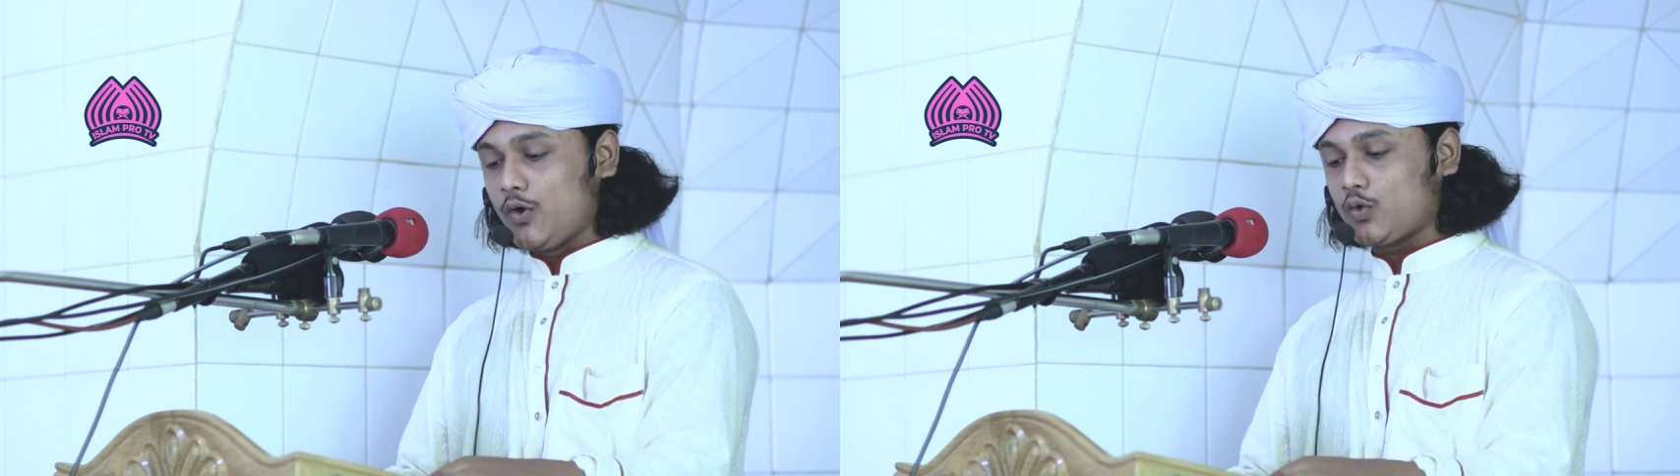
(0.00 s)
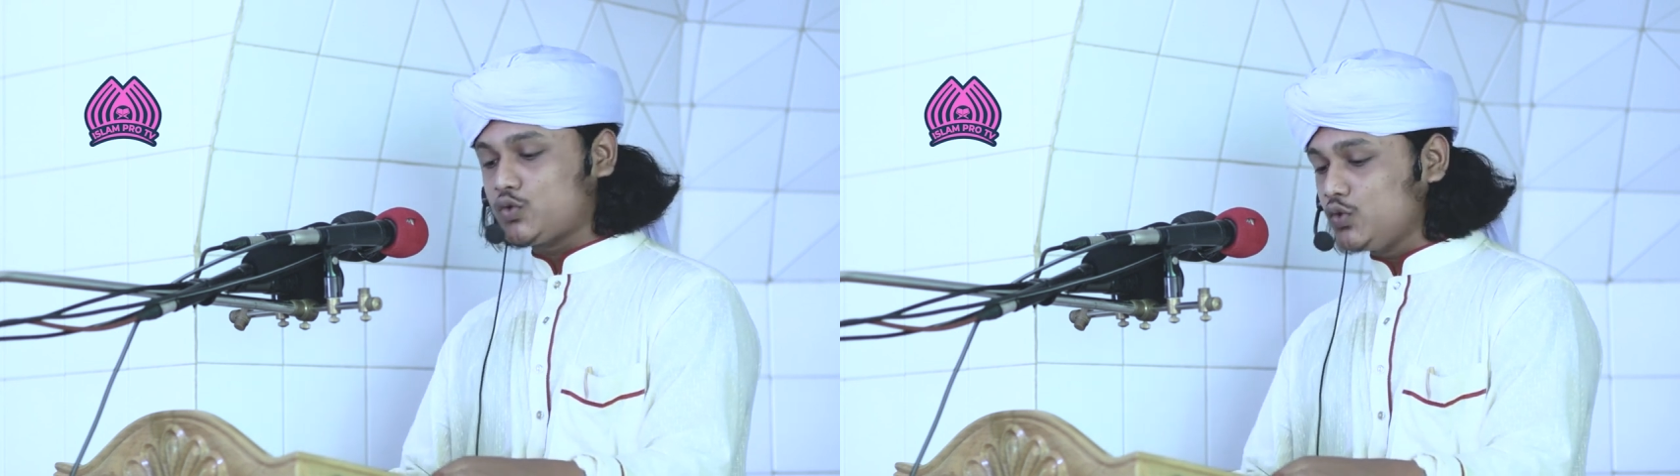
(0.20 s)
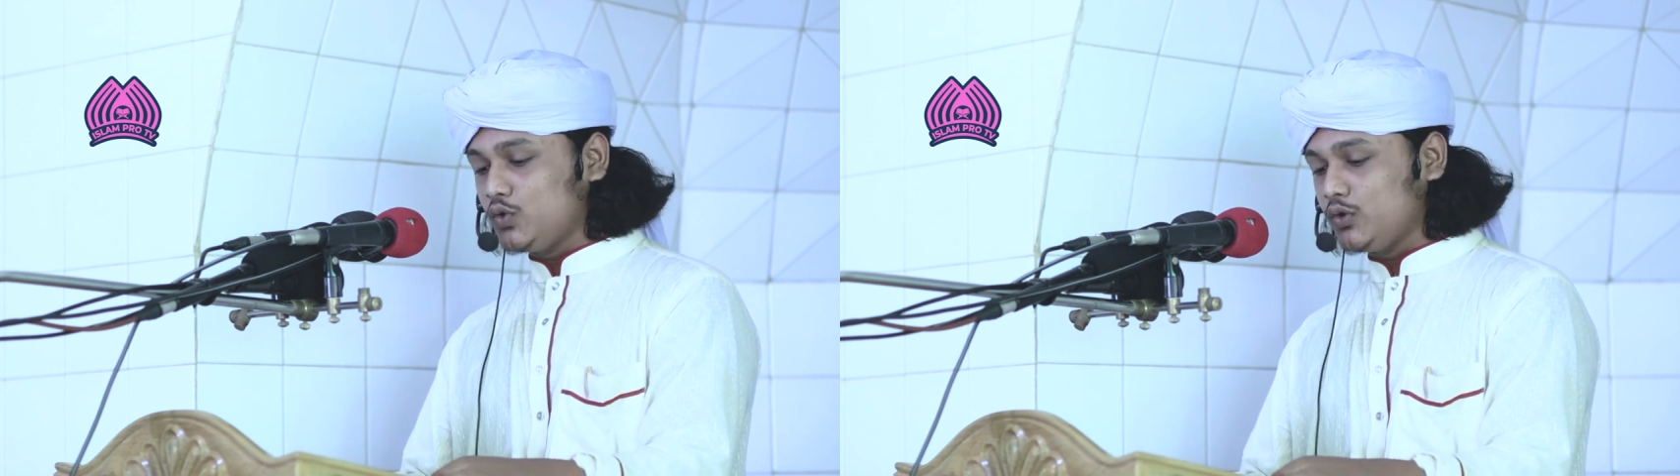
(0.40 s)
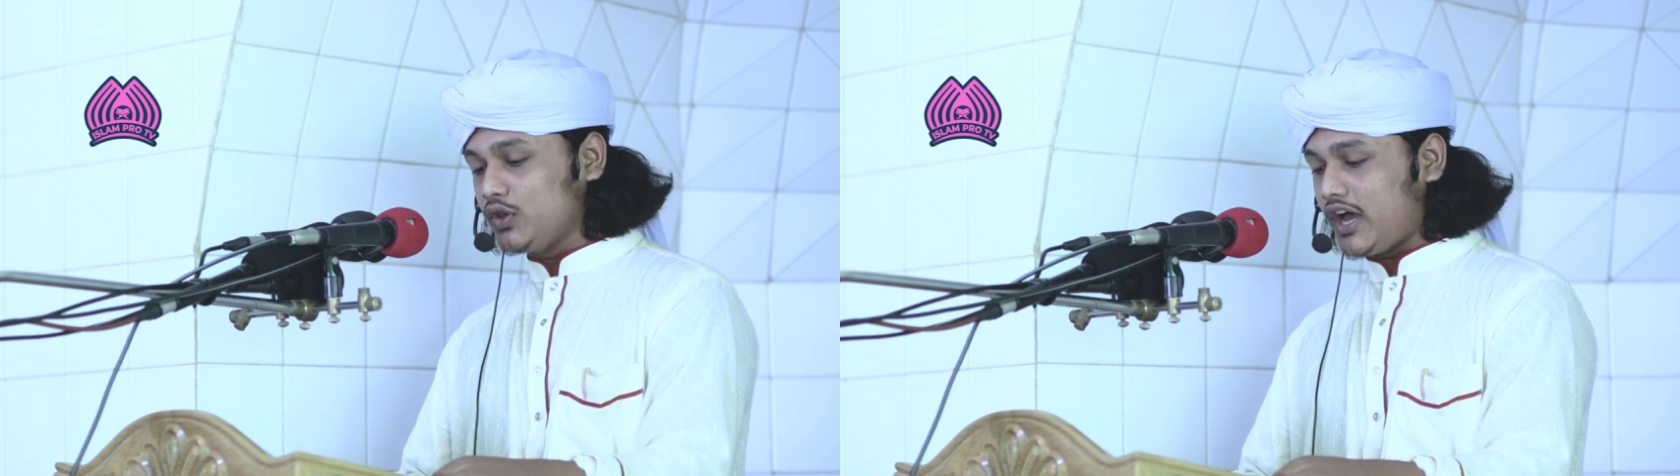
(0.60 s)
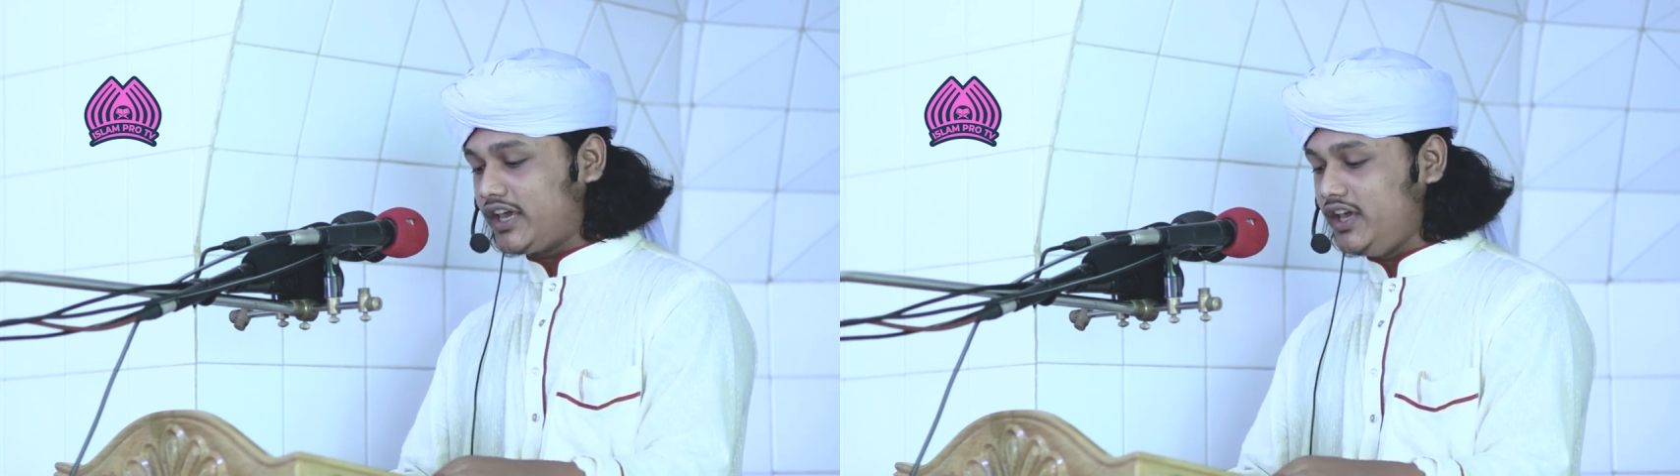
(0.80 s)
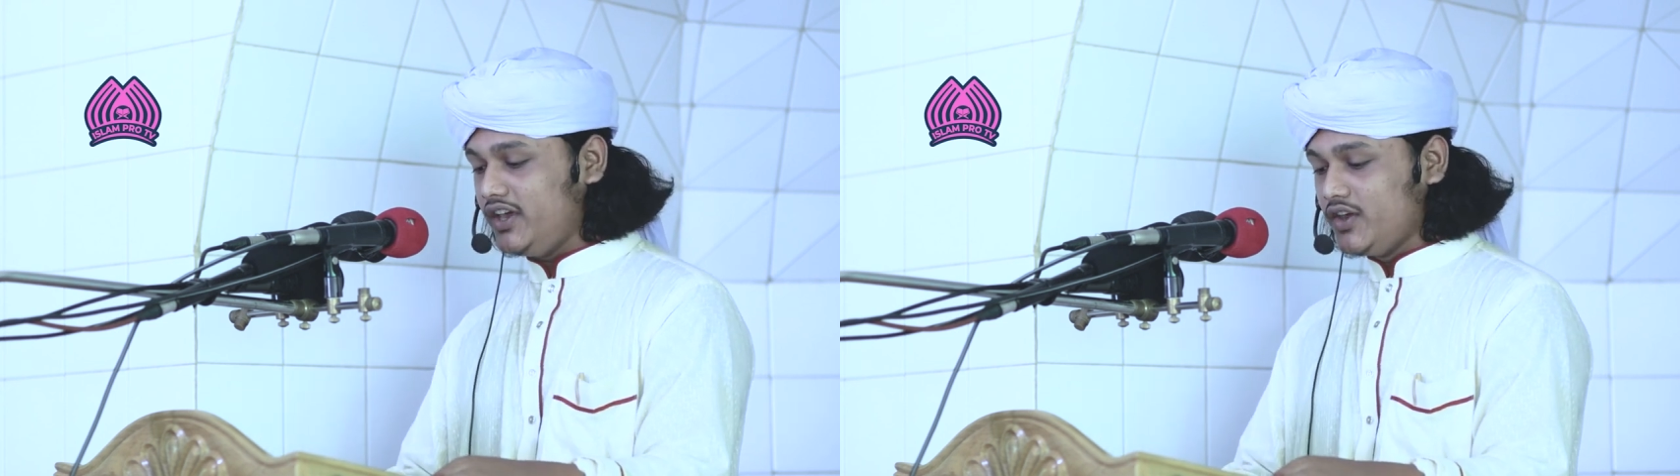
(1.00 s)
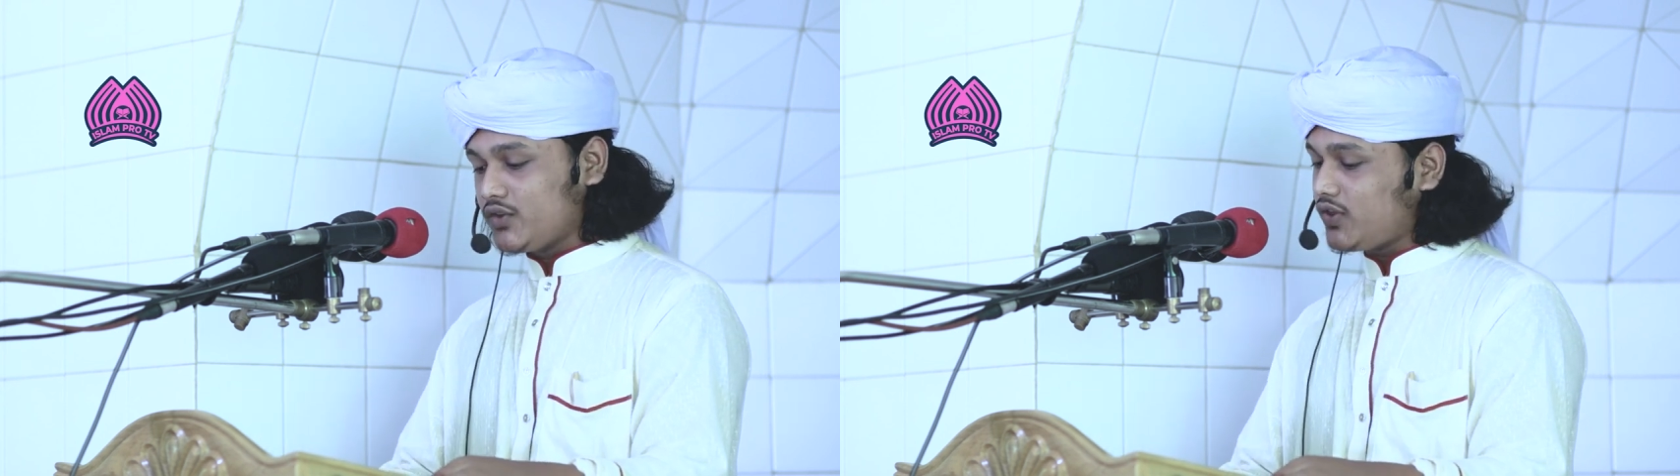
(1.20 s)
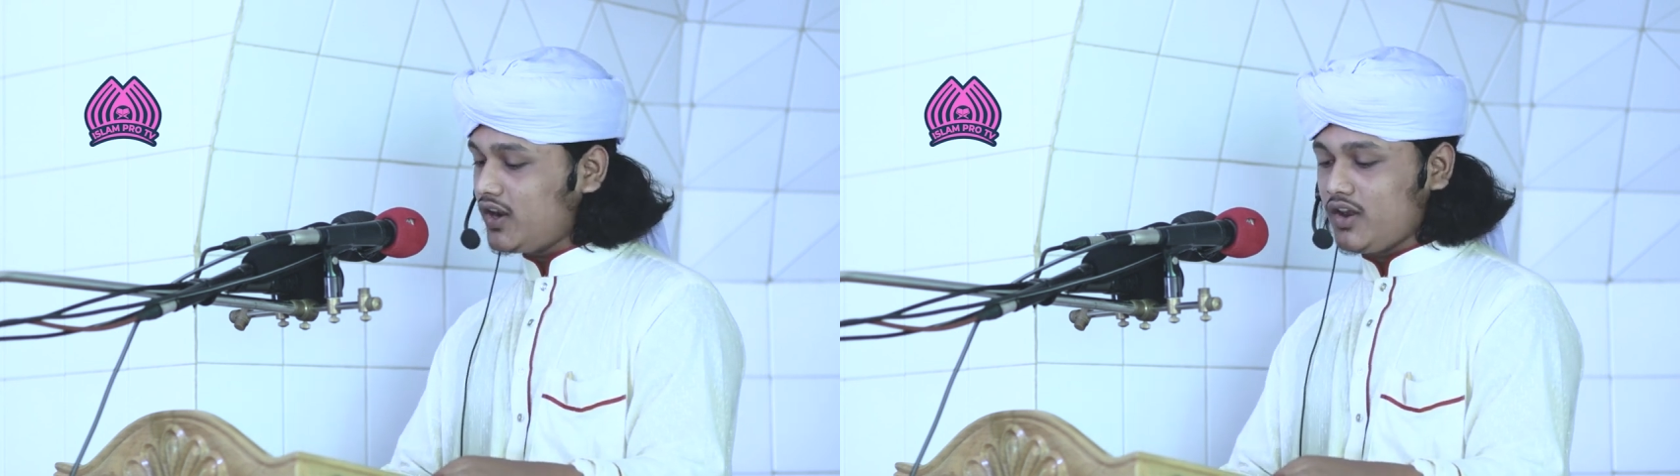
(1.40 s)
রসুল উল্লাহি
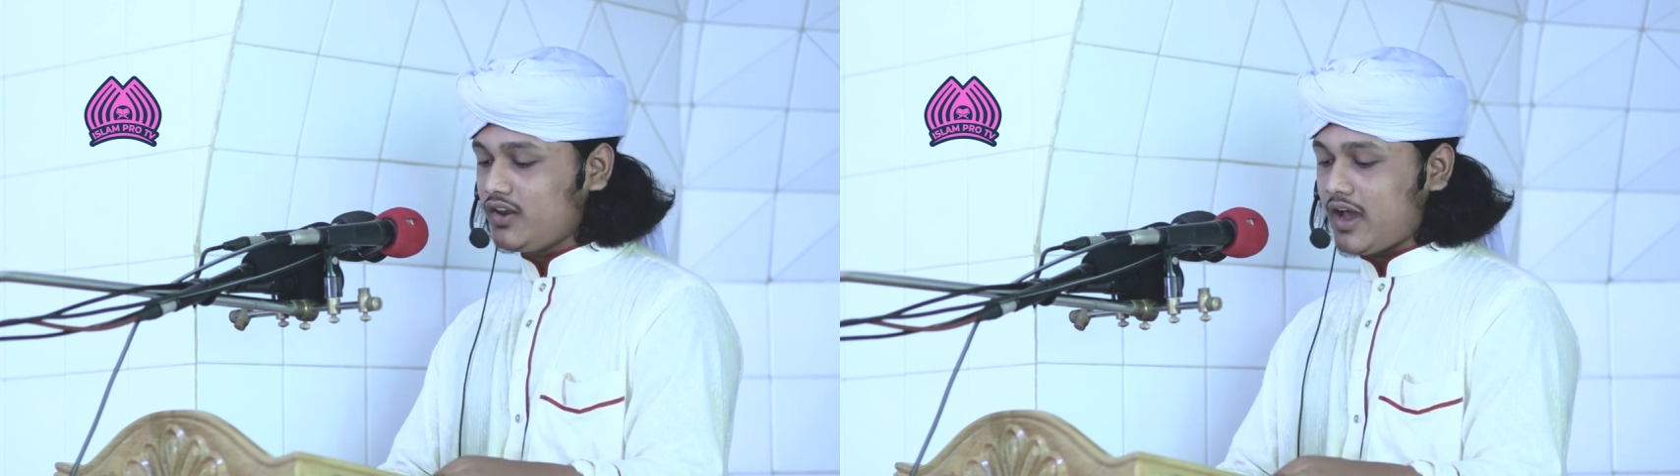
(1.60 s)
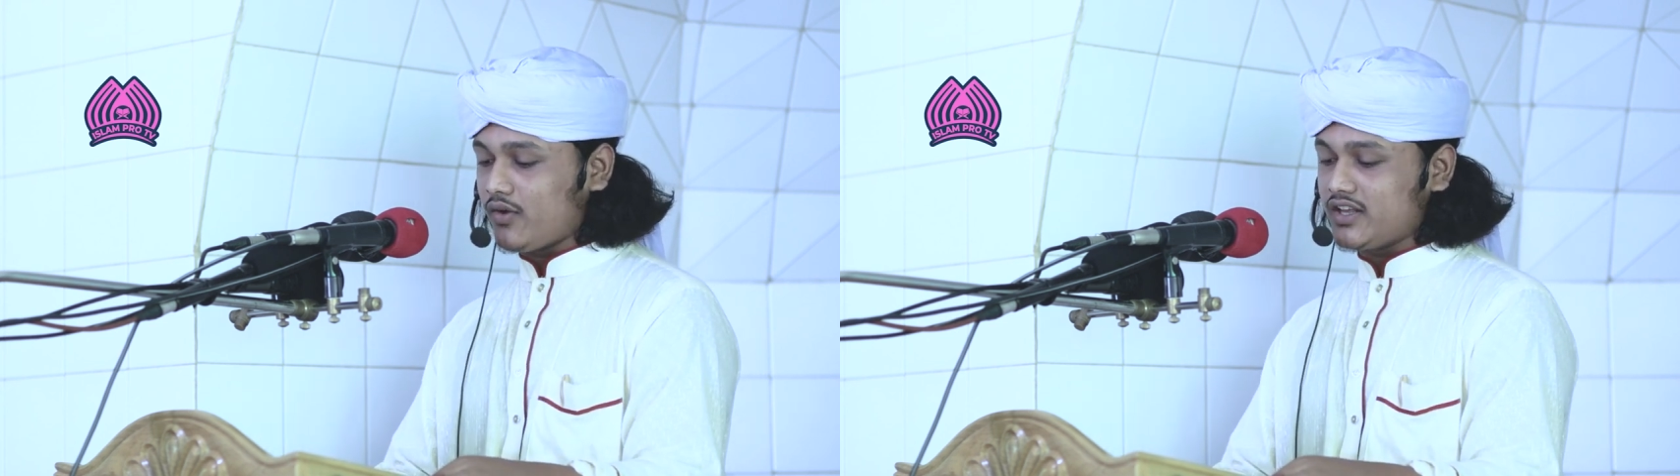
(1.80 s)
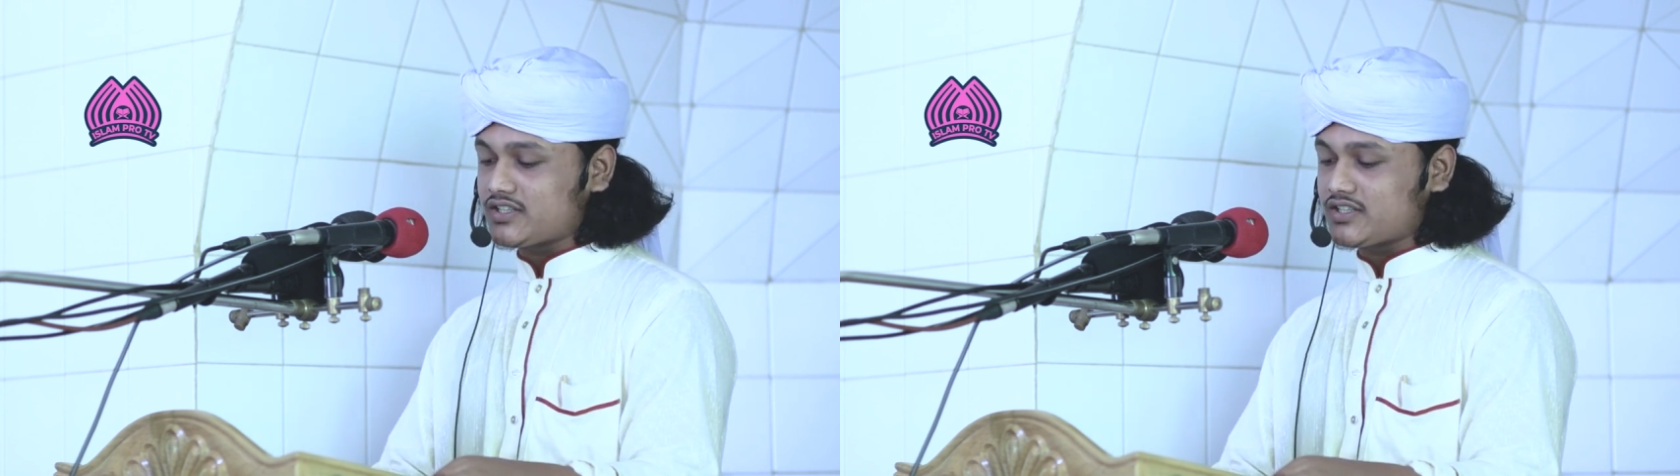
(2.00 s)
সাল্লাহ